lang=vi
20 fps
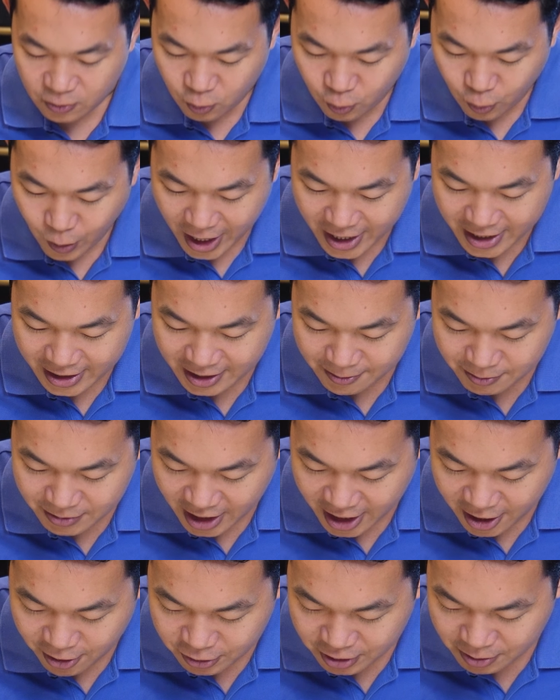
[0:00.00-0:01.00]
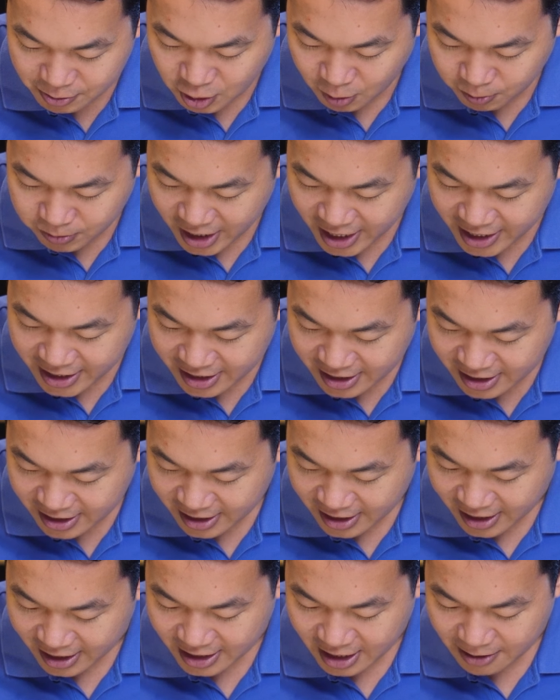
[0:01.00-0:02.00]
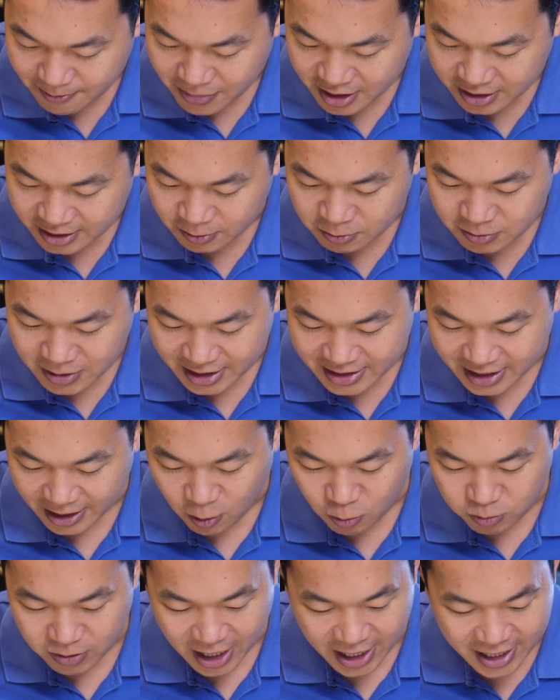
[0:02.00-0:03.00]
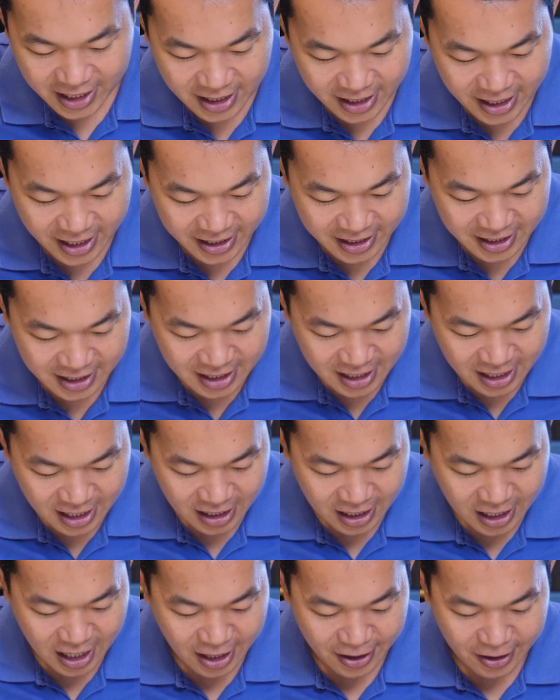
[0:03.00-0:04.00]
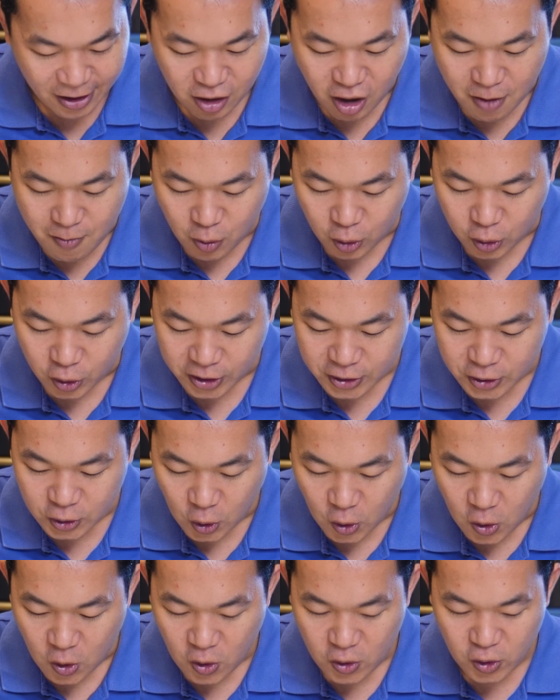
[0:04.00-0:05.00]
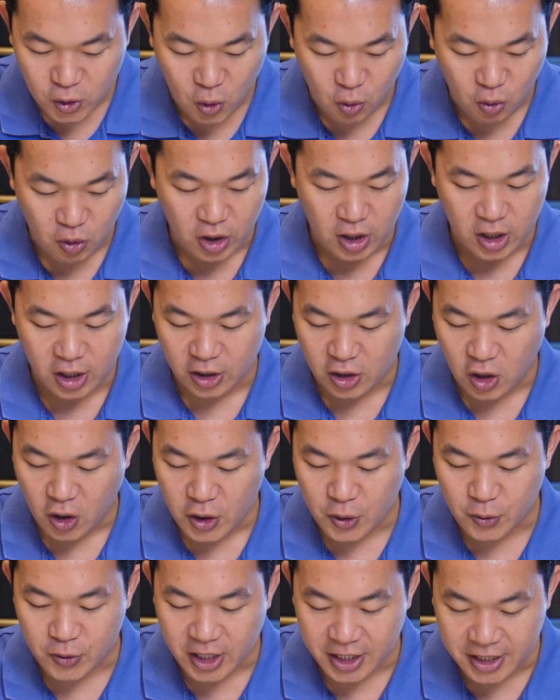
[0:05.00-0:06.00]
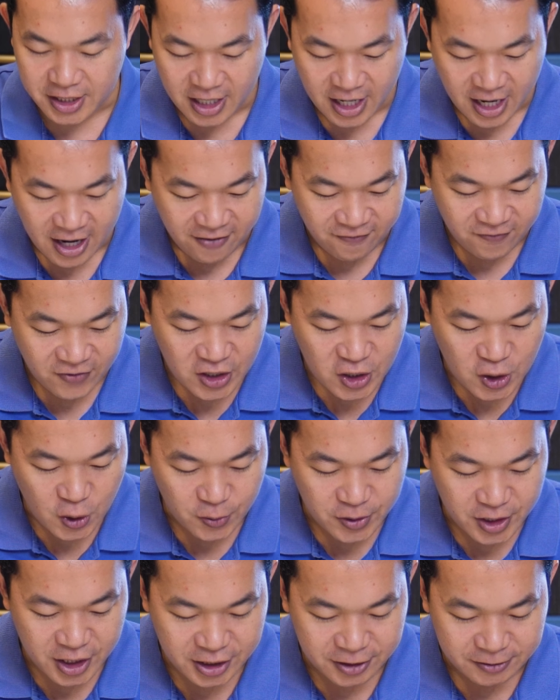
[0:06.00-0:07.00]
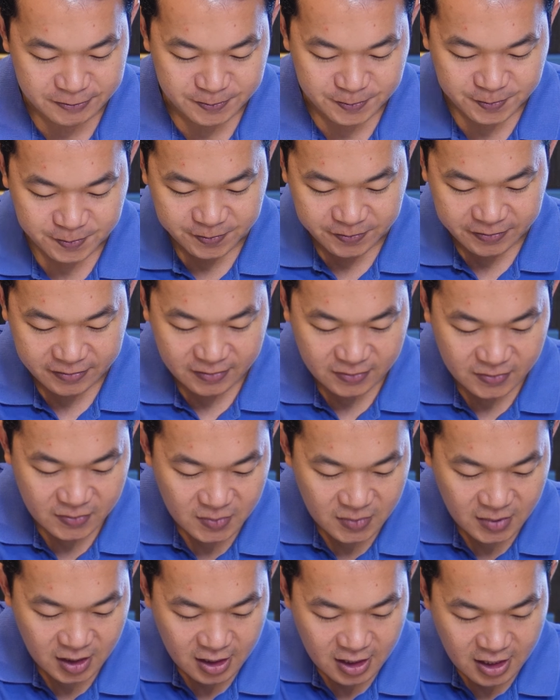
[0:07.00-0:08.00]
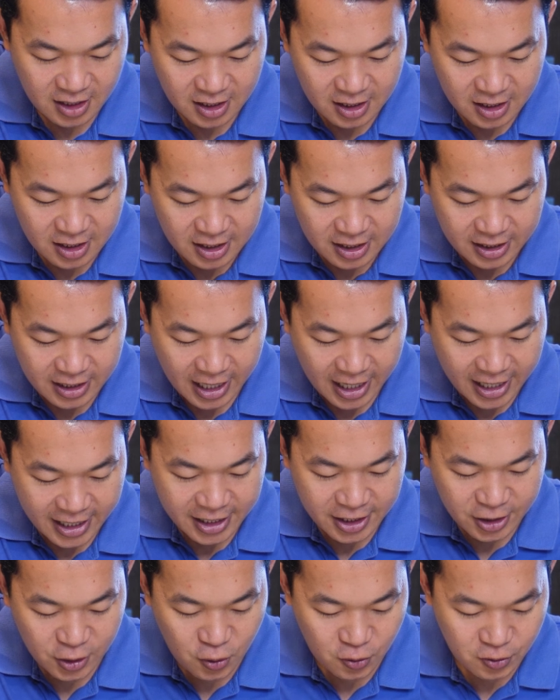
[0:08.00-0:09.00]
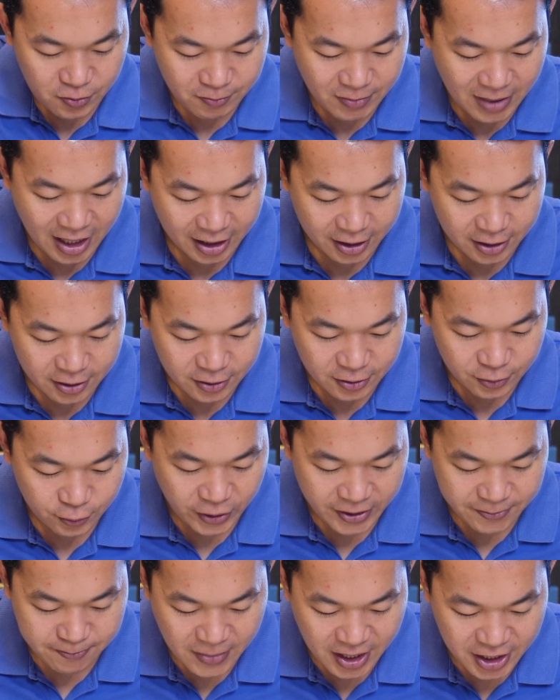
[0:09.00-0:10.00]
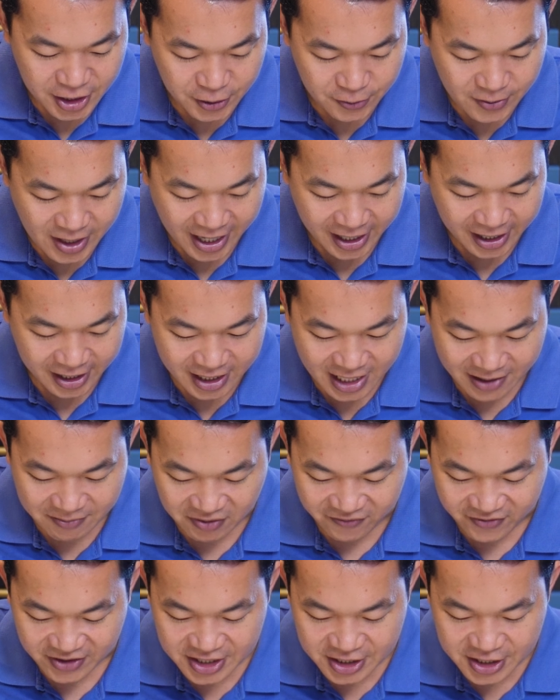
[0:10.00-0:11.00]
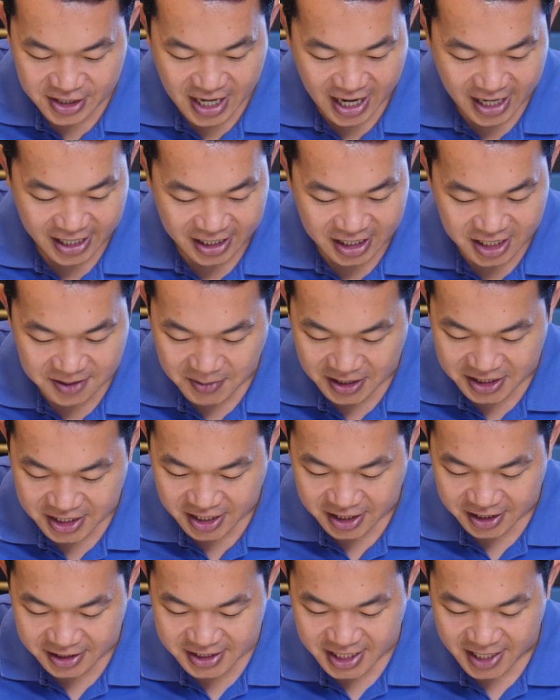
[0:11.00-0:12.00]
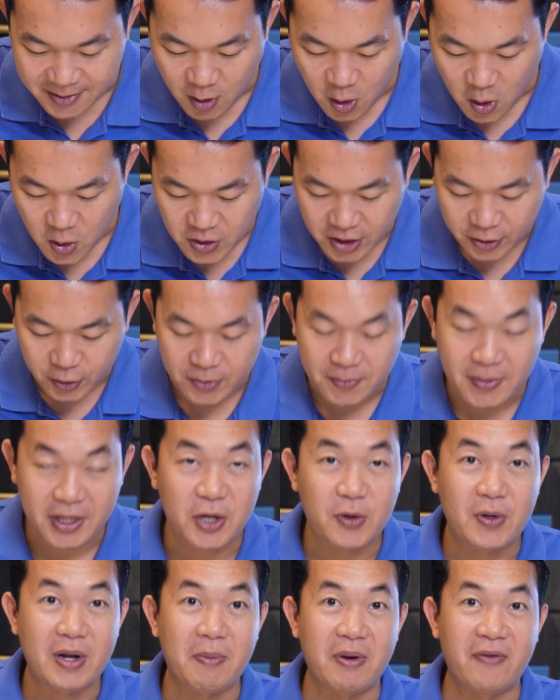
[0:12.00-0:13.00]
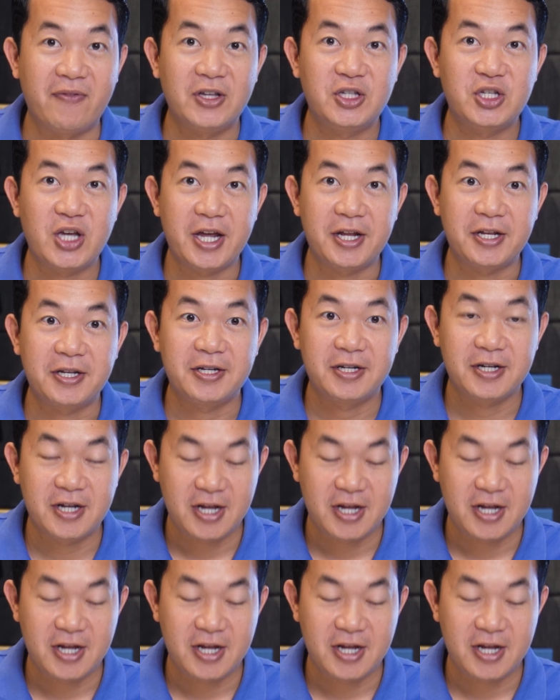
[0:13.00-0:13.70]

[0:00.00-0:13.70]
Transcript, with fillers: quay tiếp theo tiếp tục đây là các chúng ta sẽ cùng thấy ở đây là nó có một cái số nút nó điều chỉnh ví dụ như cái nút mà quick menu này nằm ở phía dưới này nhưng mà trên XT4 quick menu nằm ở phía trên